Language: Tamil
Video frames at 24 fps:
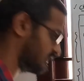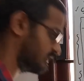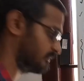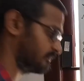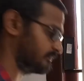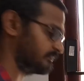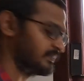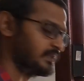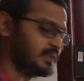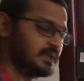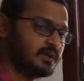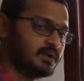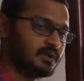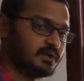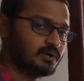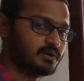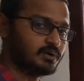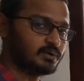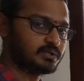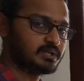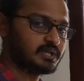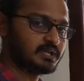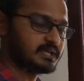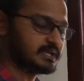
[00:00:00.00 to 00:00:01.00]
ஃப்ளாப்
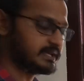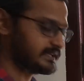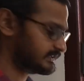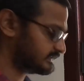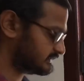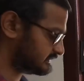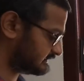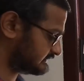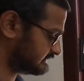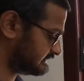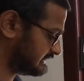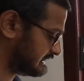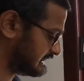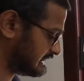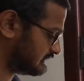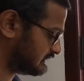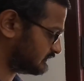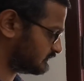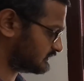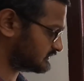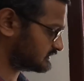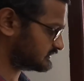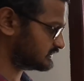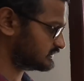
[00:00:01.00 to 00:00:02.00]
ஓகே கேரக்டரிஸ்டிக்
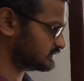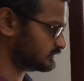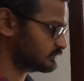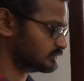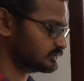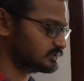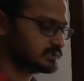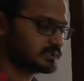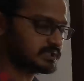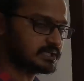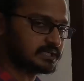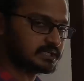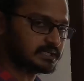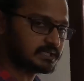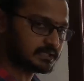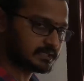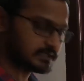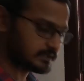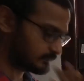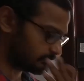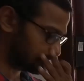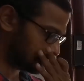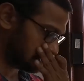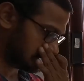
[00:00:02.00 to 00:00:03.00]
ஈக்குவேஷன் கொடுத்து
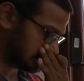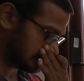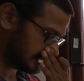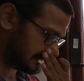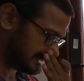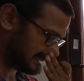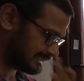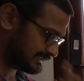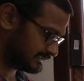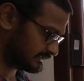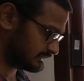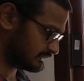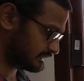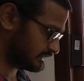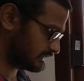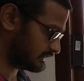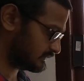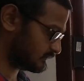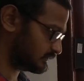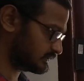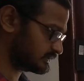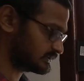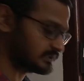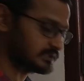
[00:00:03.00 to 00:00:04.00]
கேட்டாங்க அப்படின்னா இந்த
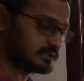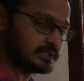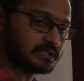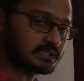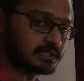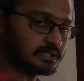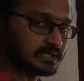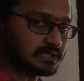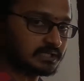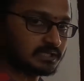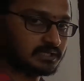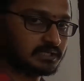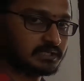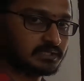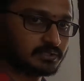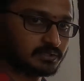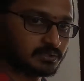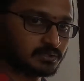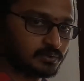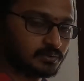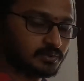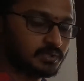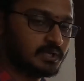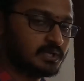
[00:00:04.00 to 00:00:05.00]
ஈக்குவேஷன் தான் நீங்கள்
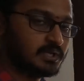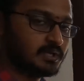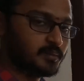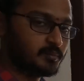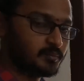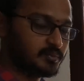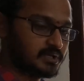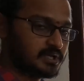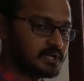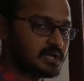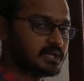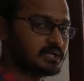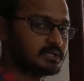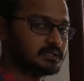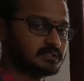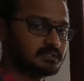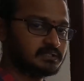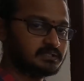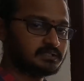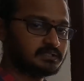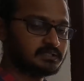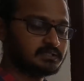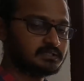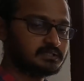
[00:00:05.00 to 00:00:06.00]
எழுதணும் இப்போ நாலு
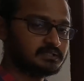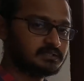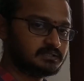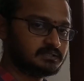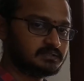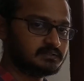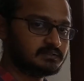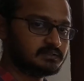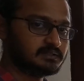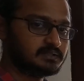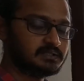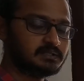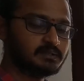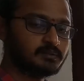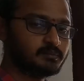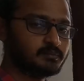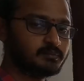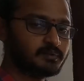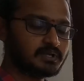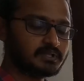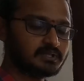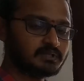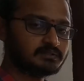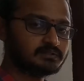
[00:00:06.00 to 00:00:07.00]

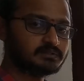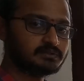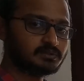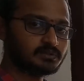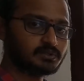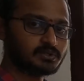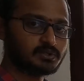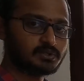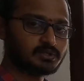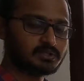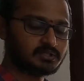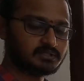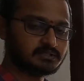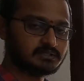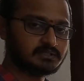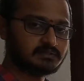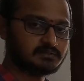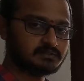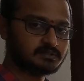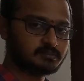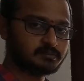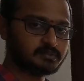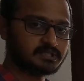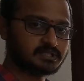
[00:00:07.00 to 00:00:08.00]
அதாவது உங்களோட
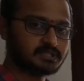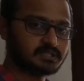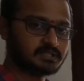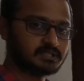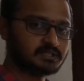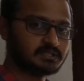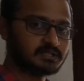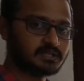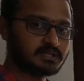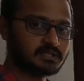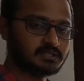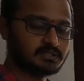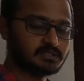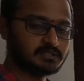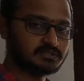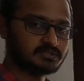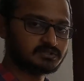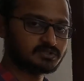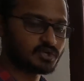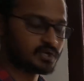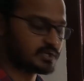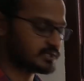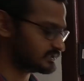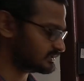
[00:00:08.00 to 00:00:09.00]
இதில் வந்து பார்த்தீங்கன்னா நாலு
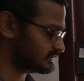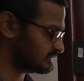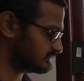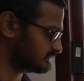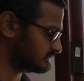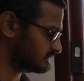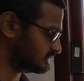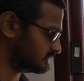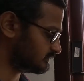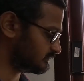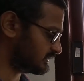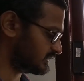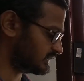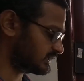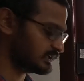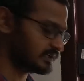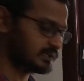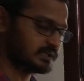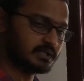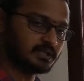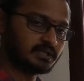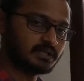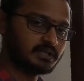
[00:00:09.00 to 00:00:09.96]
சாய்ஸில் வந்து இந்த மாதிரி